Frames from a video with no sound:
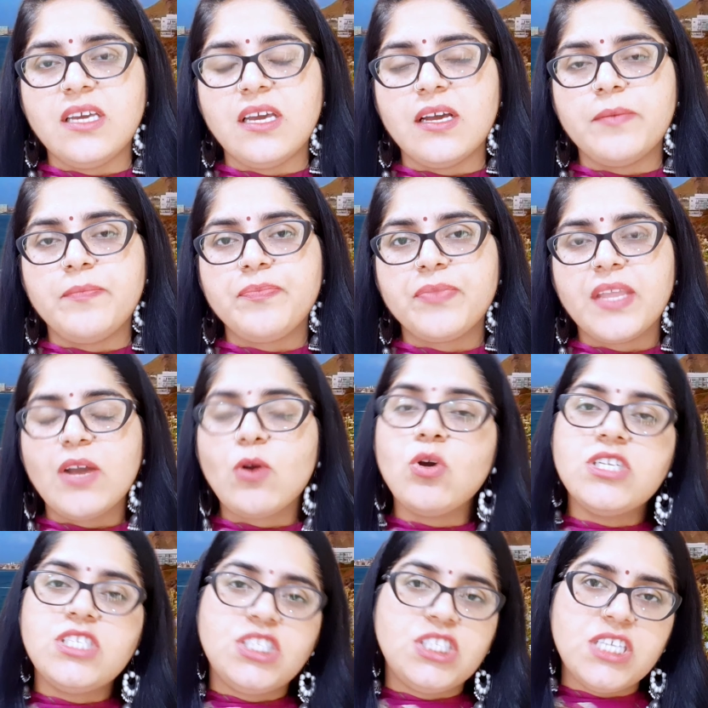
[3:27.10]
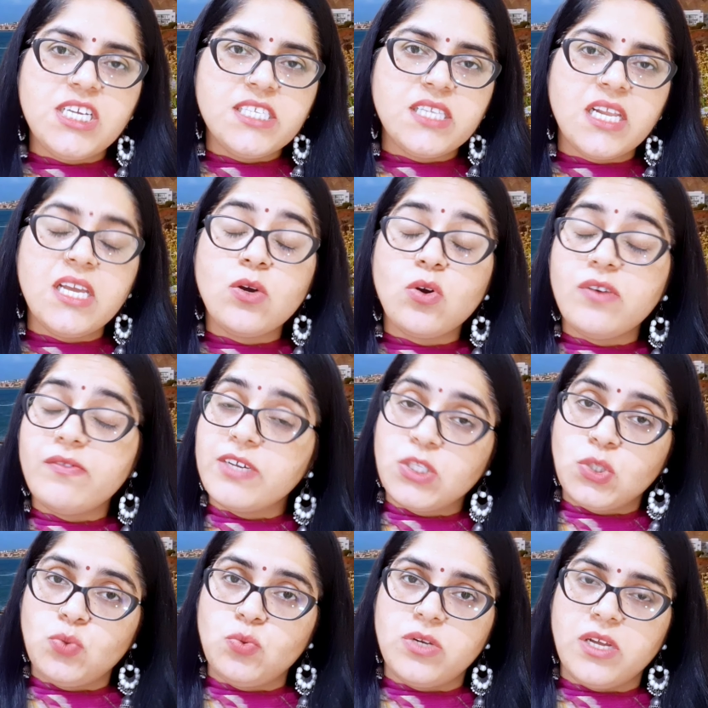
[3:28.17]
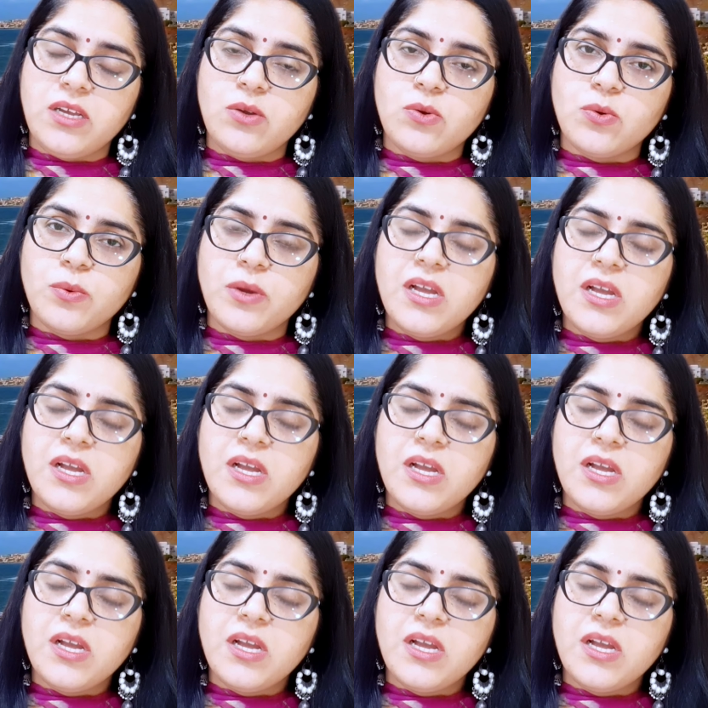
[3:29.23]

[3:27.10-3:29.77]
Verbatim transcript: है कोई चीज नहीं कोई वस्तु नहीं हूं